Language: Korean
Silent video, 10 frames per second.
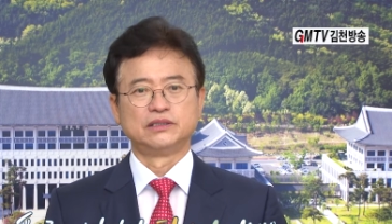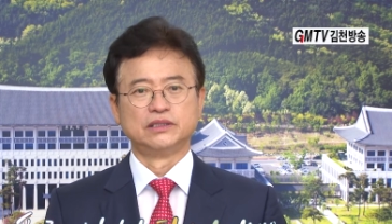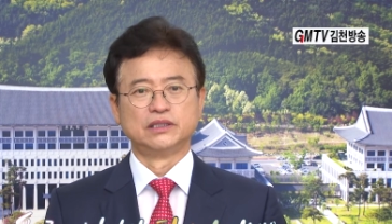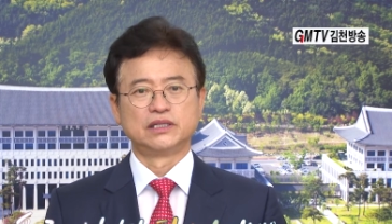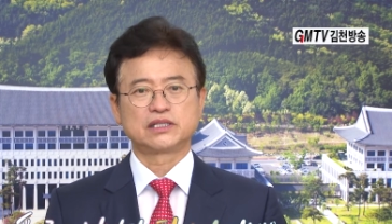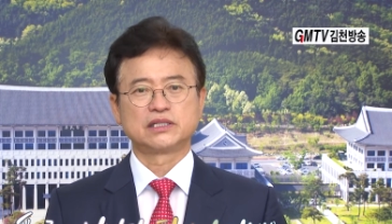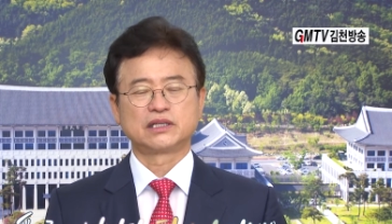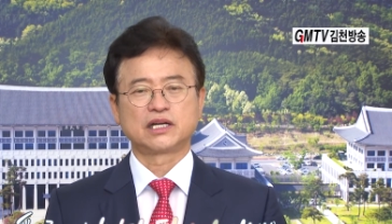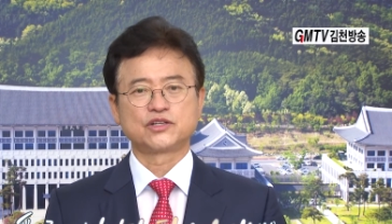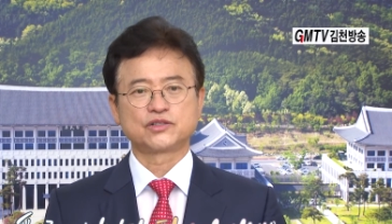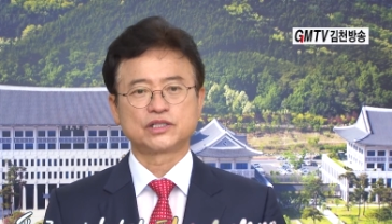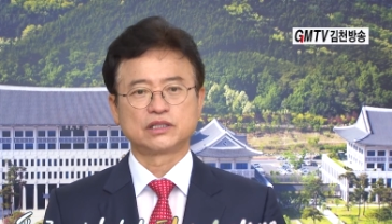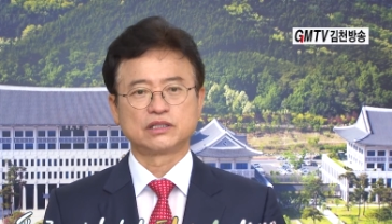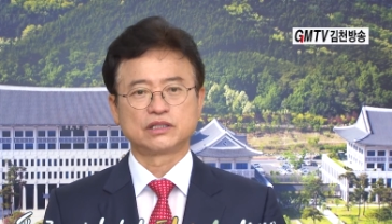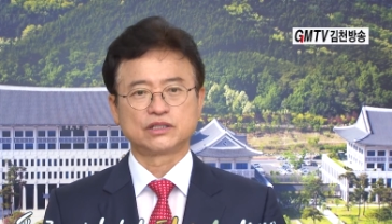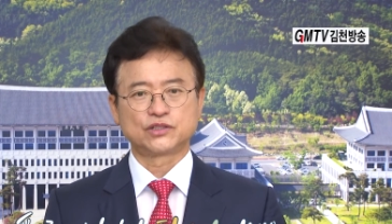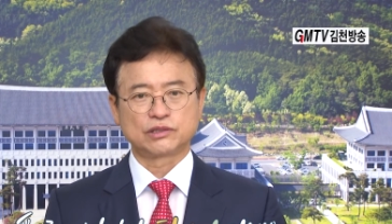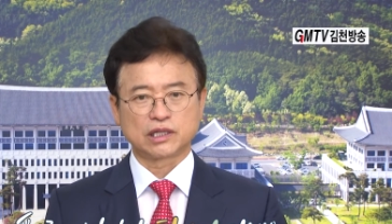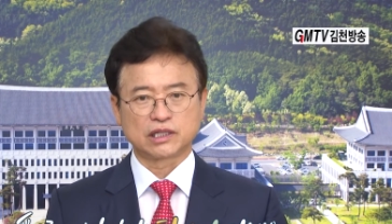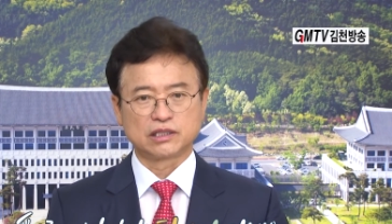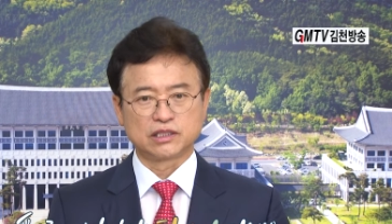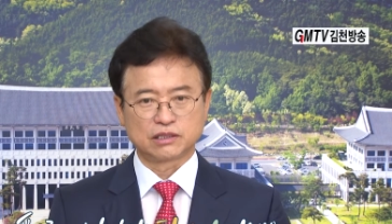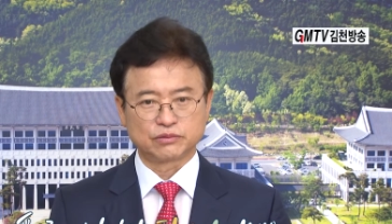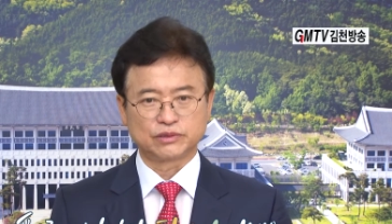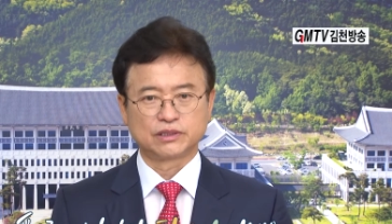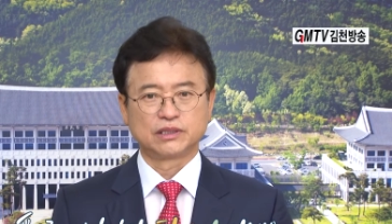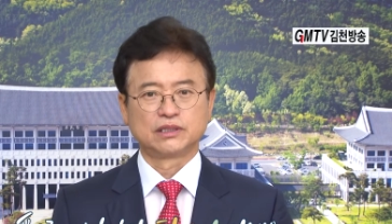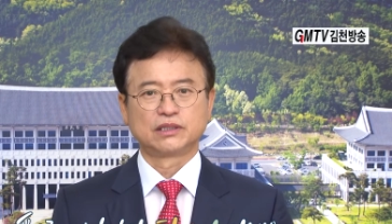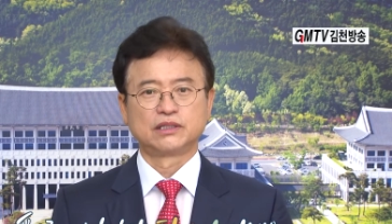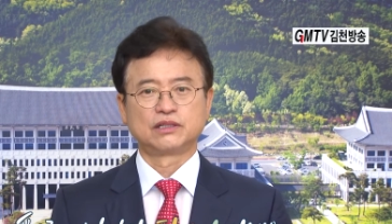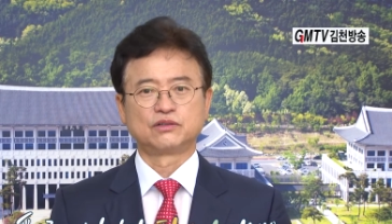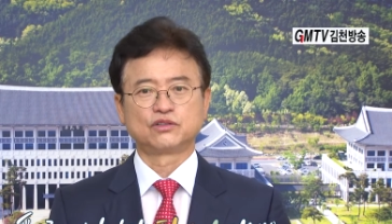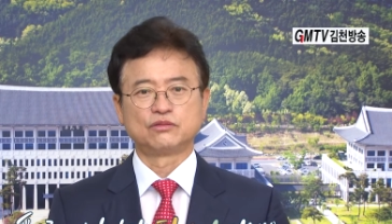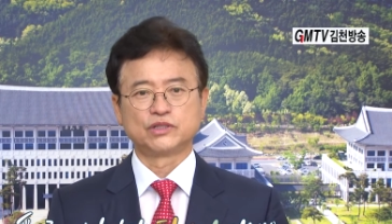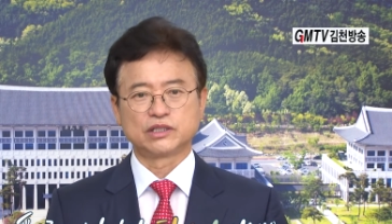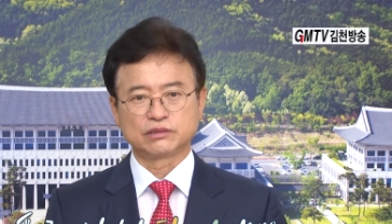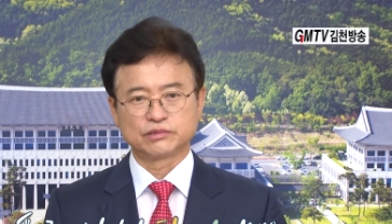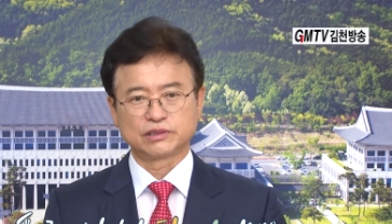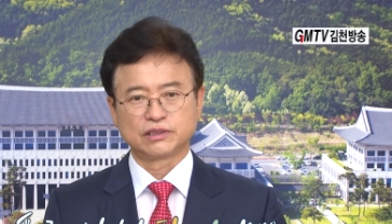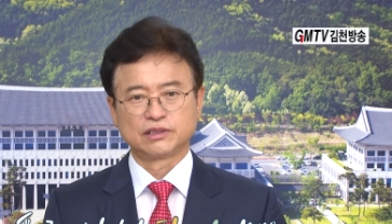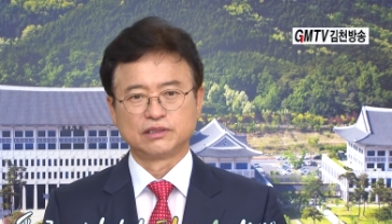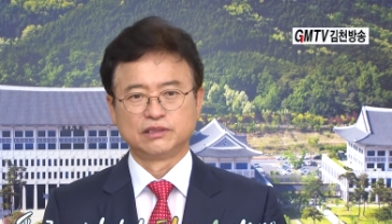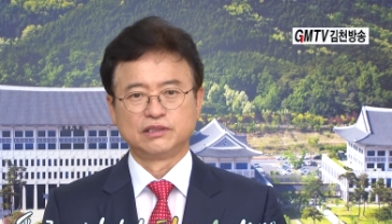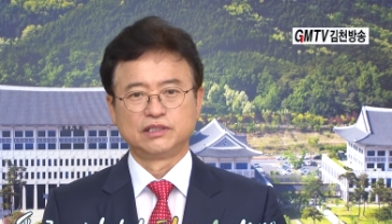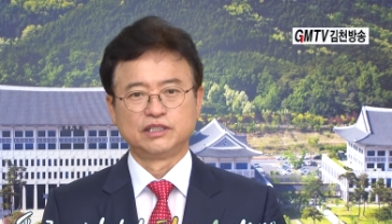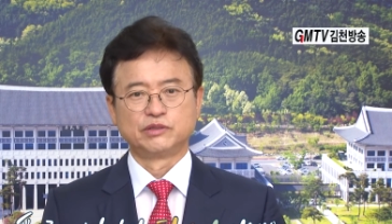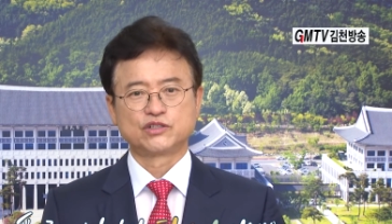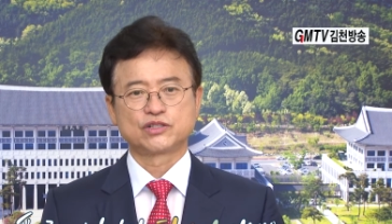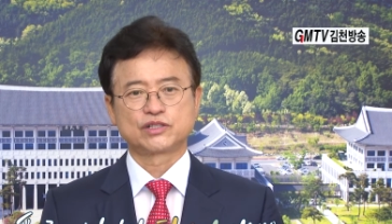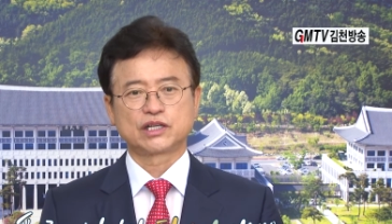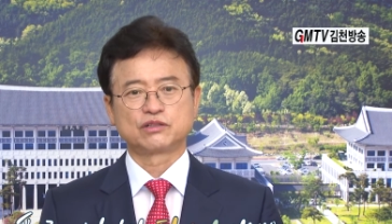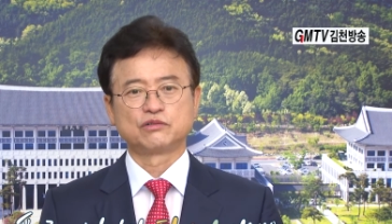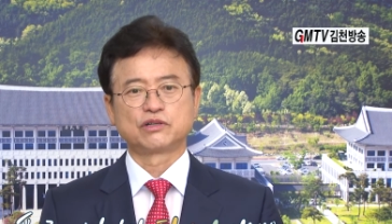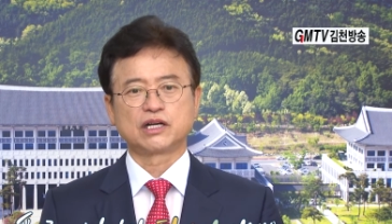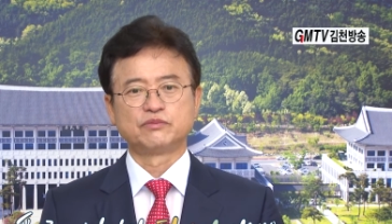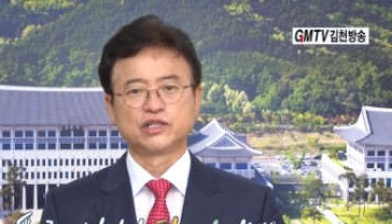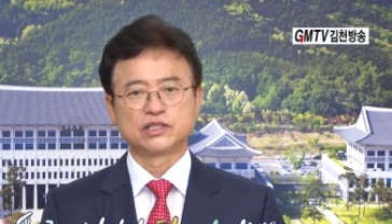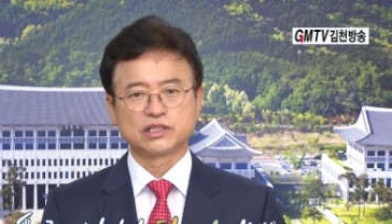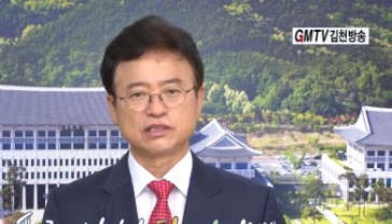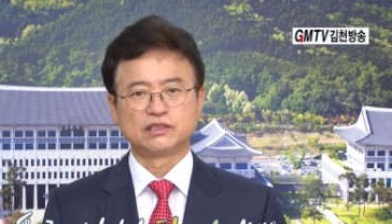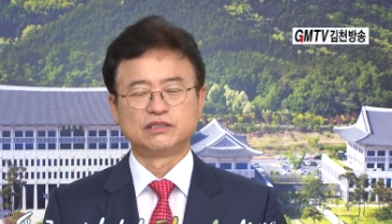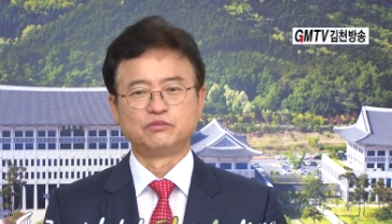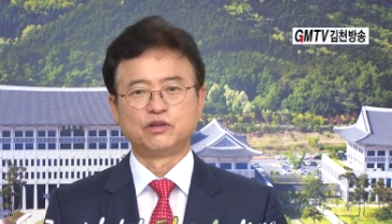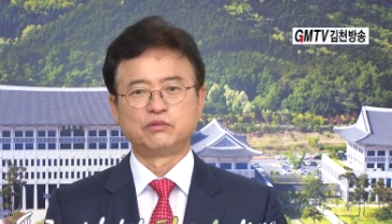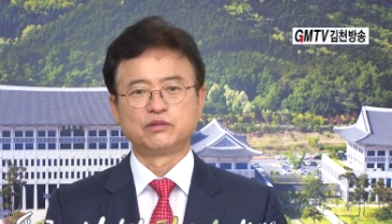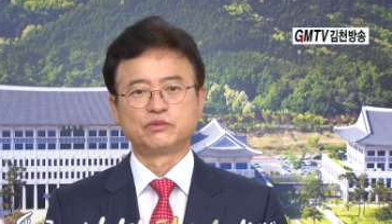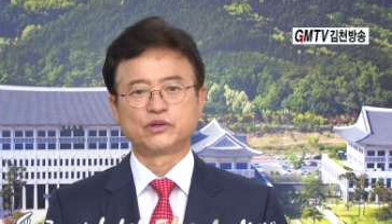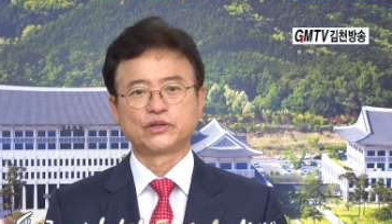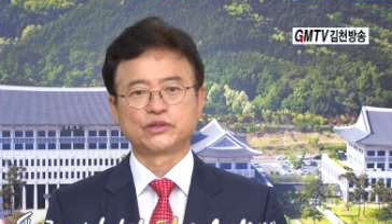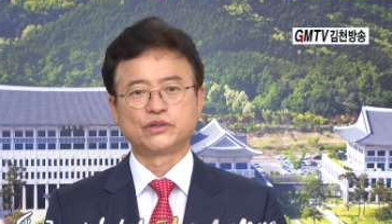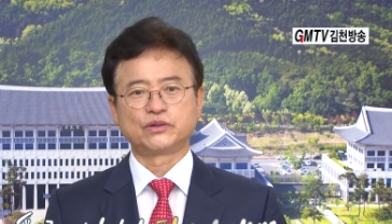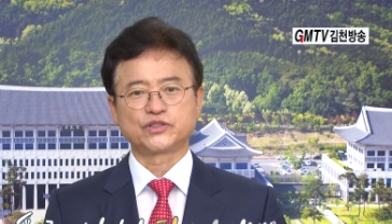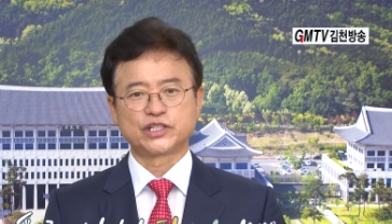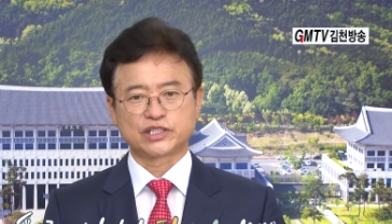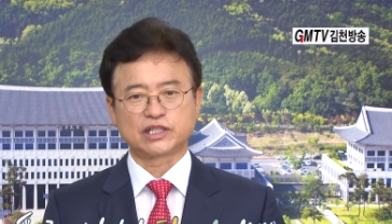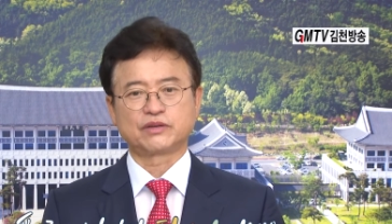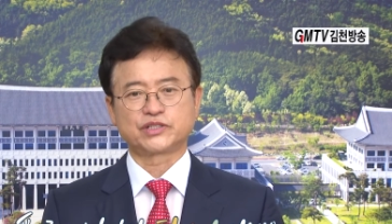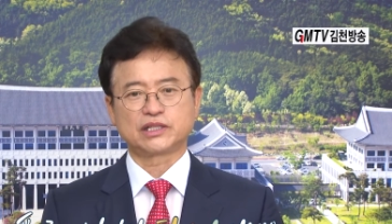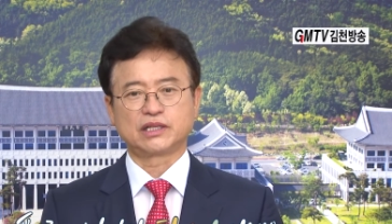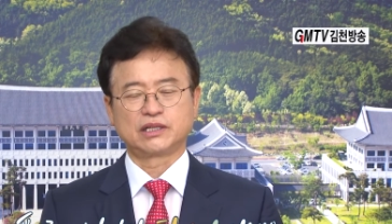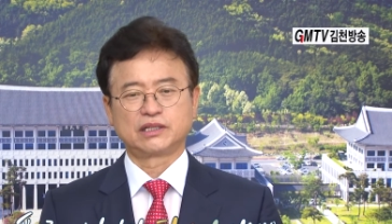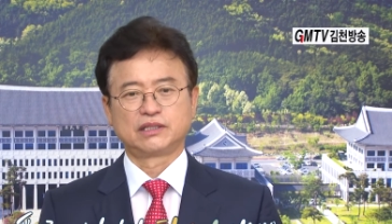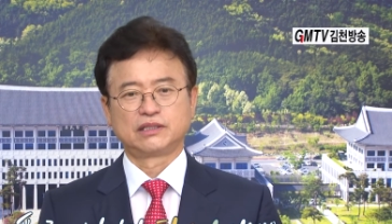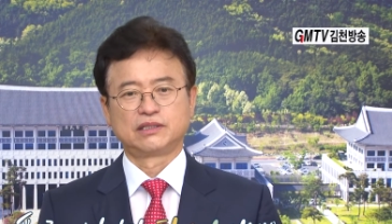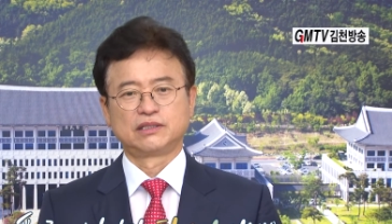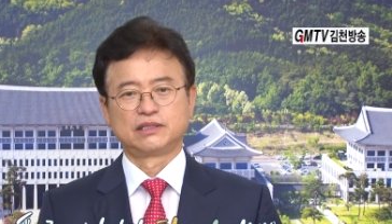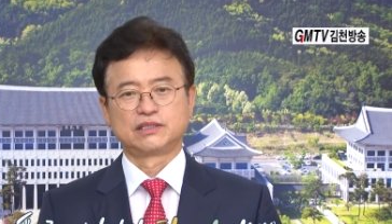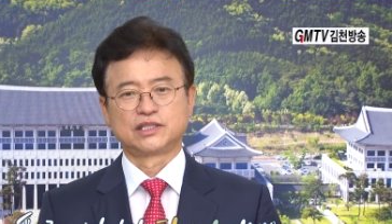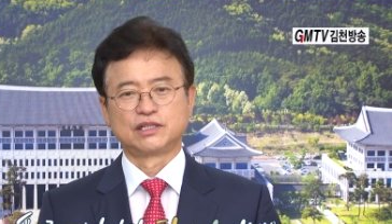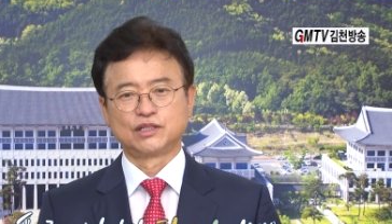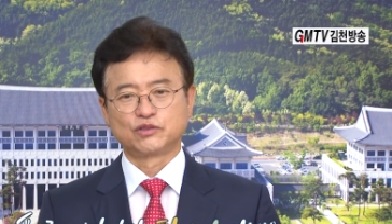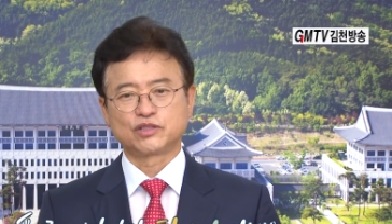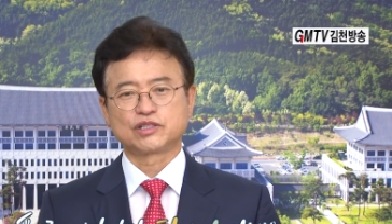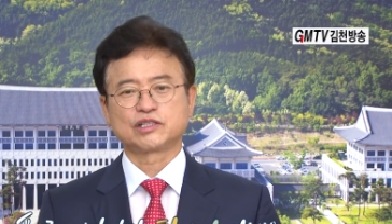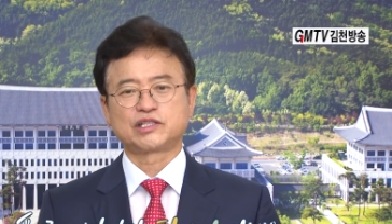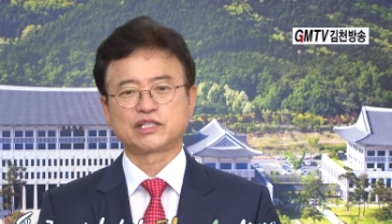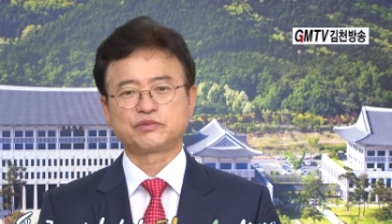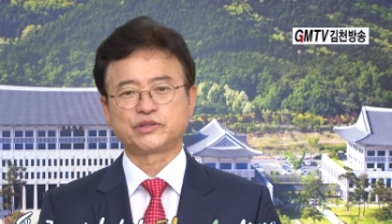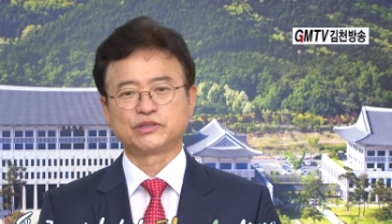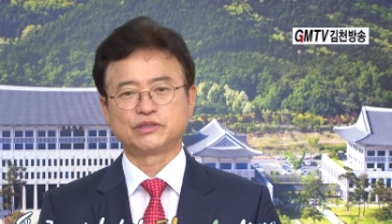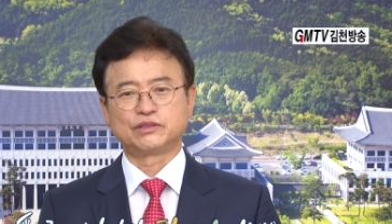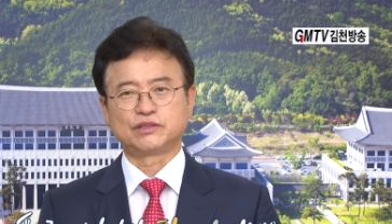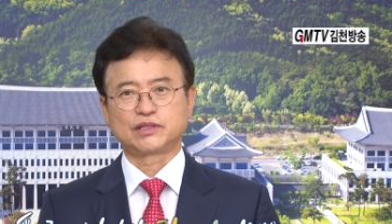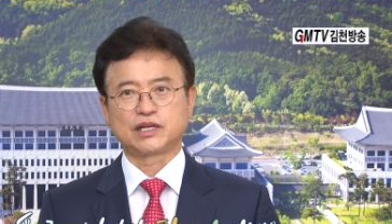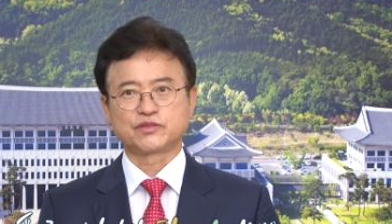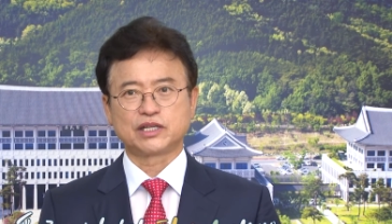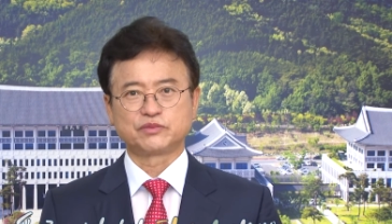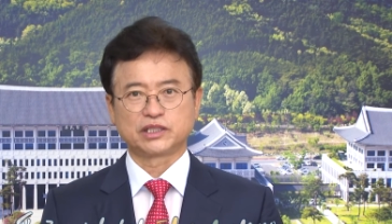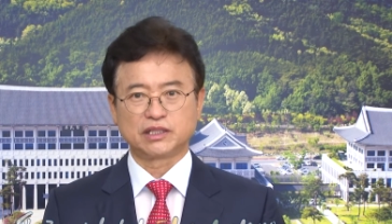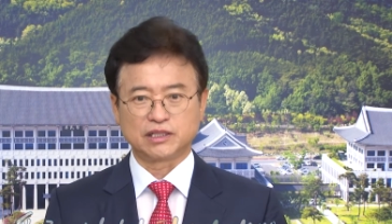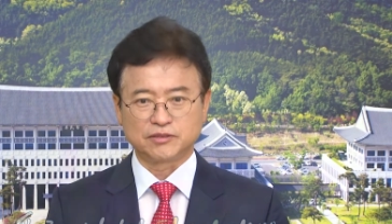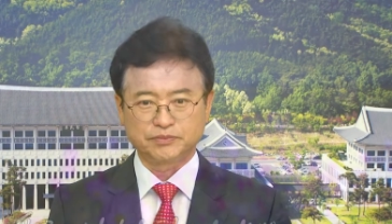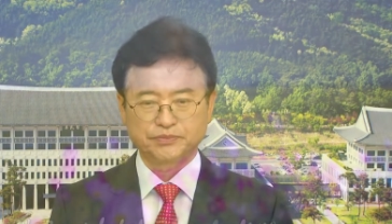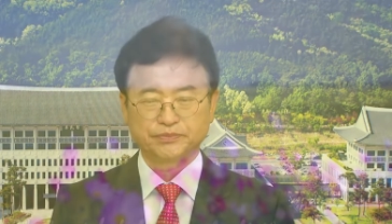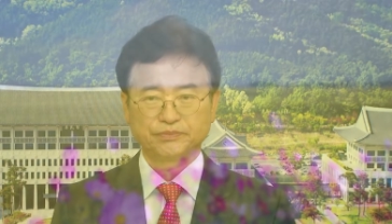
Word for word: 늘 성원해 주시는 출향인 여러분 그리고 도민 여러분 이번 추석에도 우리가 먼저 모을 보이고 실천합시다. 즐거운 추석 되십시오. 감사합니다.